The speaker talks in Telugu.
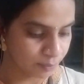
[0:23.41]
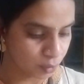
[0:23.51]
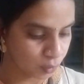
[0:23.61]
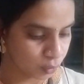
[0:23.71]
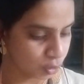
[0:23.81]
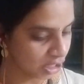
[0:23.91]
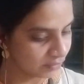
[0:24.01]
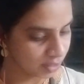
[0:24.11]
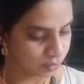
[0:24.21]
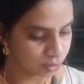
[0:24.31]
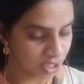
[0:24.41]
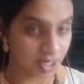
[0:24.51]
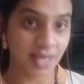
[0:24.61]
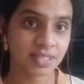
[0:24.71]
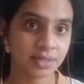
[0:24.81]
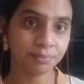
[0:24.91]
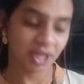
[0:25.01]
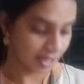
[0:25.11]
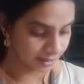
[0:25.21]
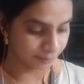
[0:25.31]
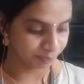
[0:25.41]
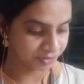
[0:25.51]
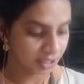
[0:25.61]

బొగ్గు నిల్వలు ఉన్న రాష్ట్రం ఏది